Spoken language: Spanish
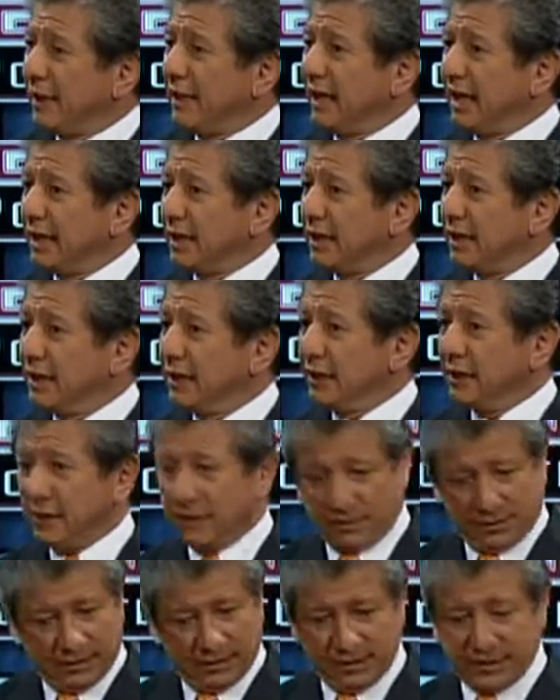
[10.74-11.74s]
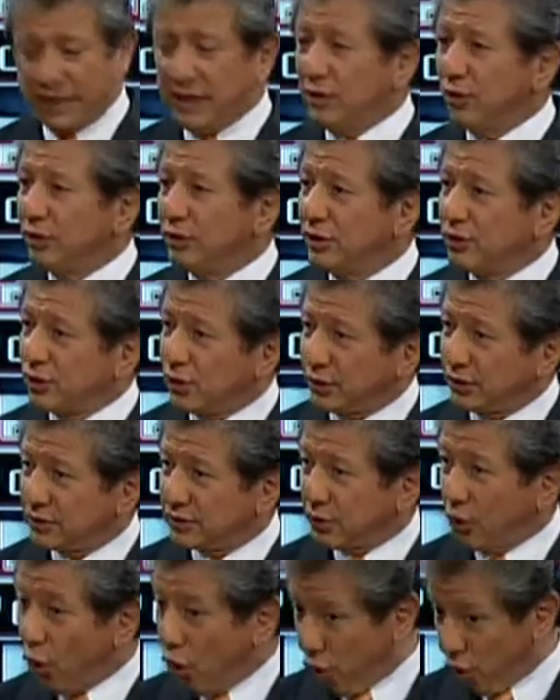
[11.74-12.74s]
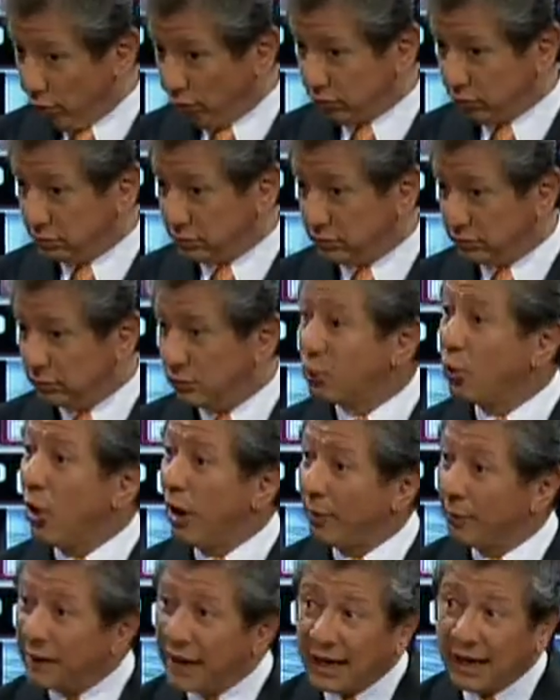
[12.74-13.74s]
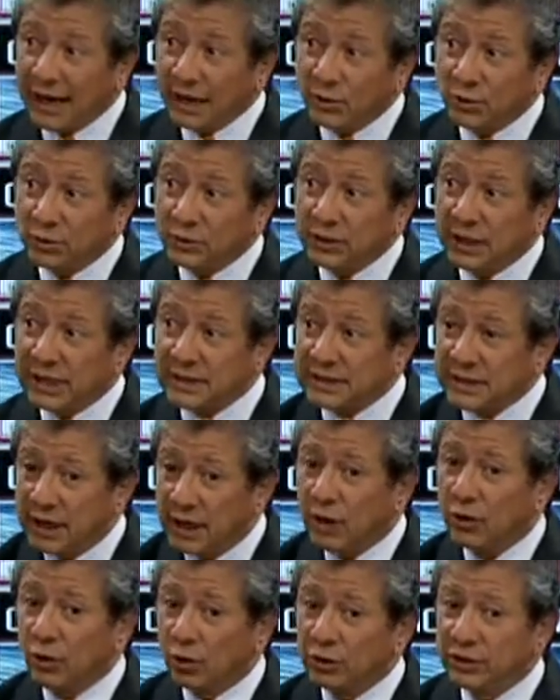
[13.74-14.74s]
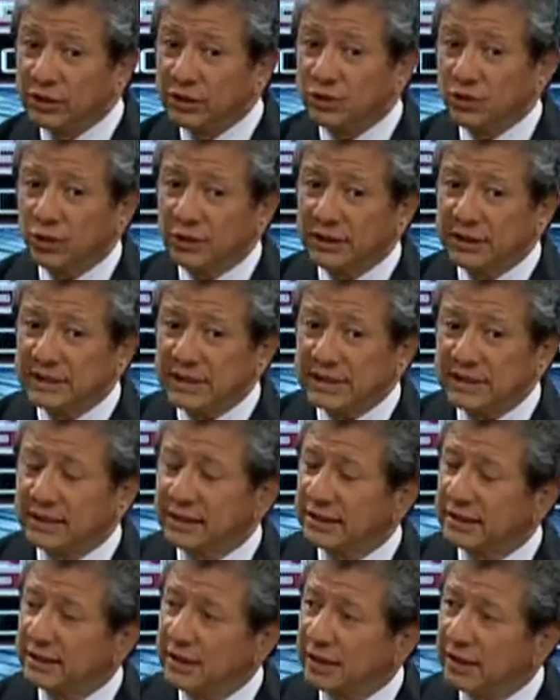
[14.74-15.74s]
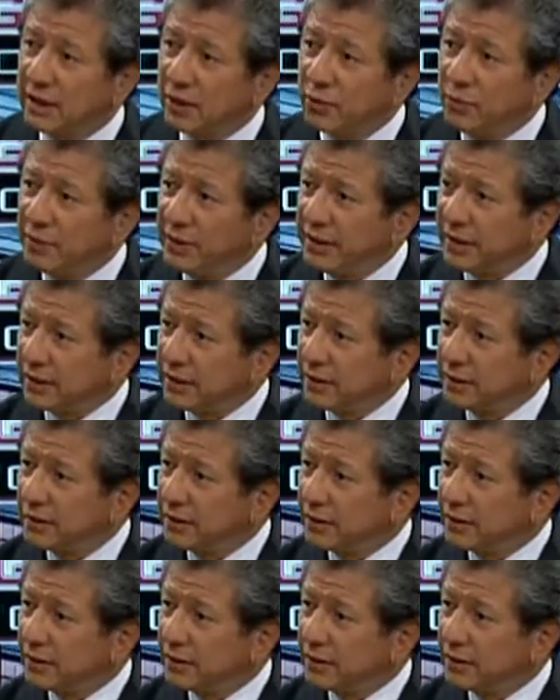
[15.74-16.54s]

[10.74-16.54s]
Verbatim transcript: va a dar sin condiciones, o, o habrán algunas condiciones que se tendrán que cumplir.